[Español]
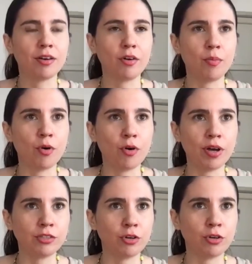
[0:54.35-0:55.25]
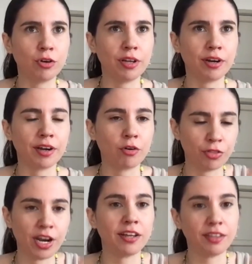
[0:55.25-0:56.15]
como esto, de eh,
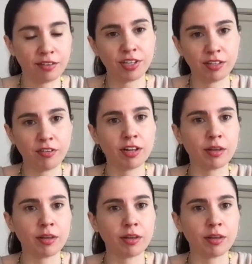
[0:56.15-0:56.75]
reencontrar este festival